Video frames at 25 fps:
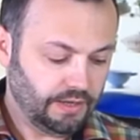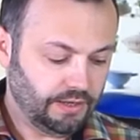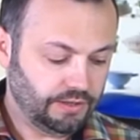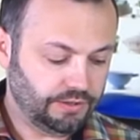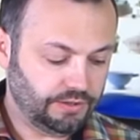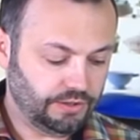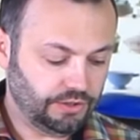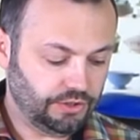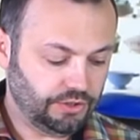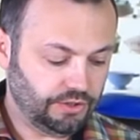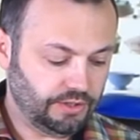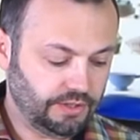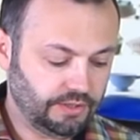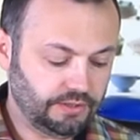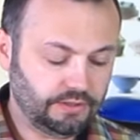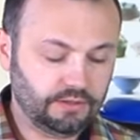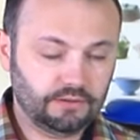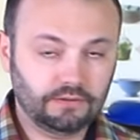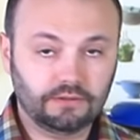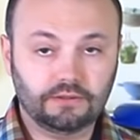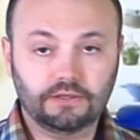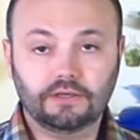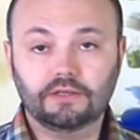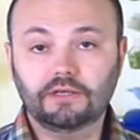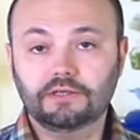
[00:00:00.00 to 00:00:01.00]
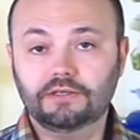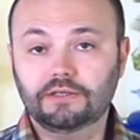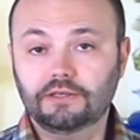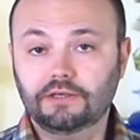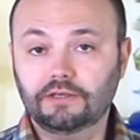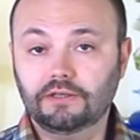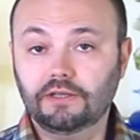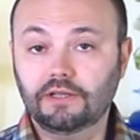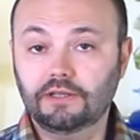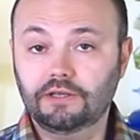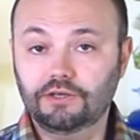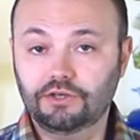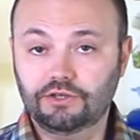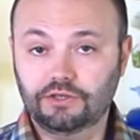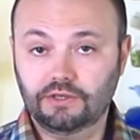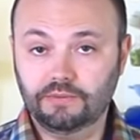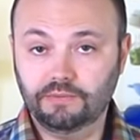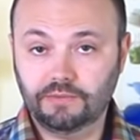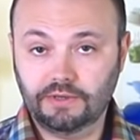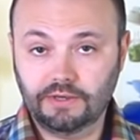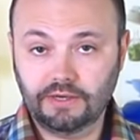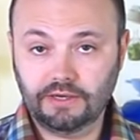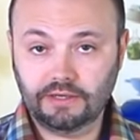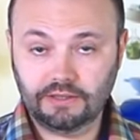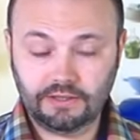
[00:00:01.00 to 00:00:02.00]
И сейчас, согласно технологическим
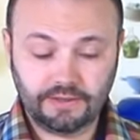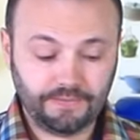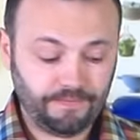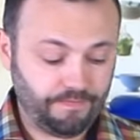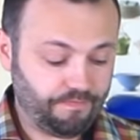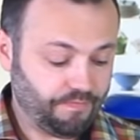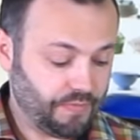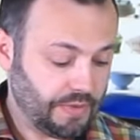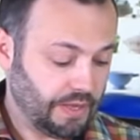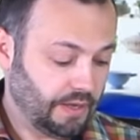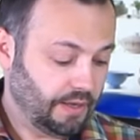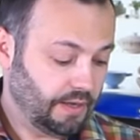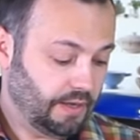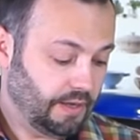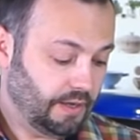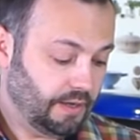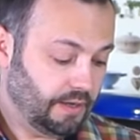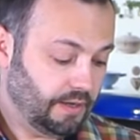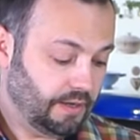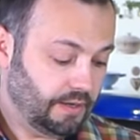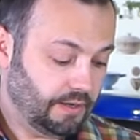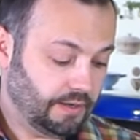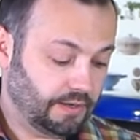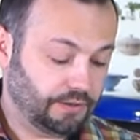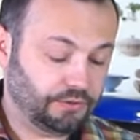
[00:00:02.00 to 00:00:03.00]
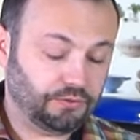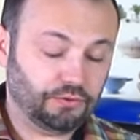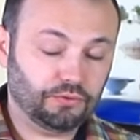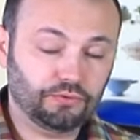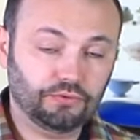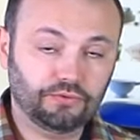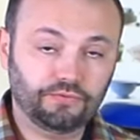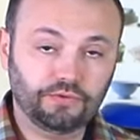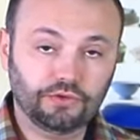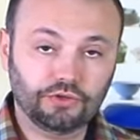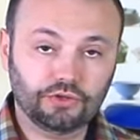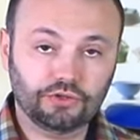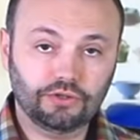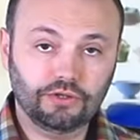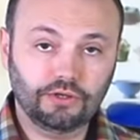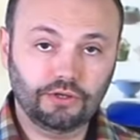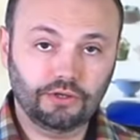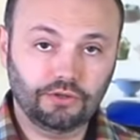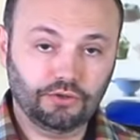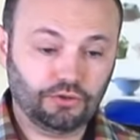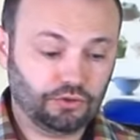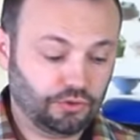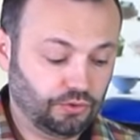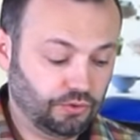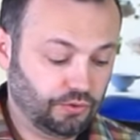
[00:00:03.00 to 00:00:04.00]
картам, которые
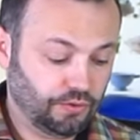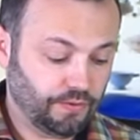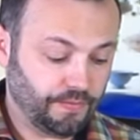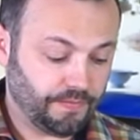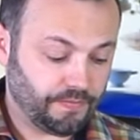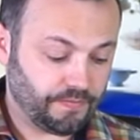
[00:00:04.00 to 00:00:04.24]
утверждают, что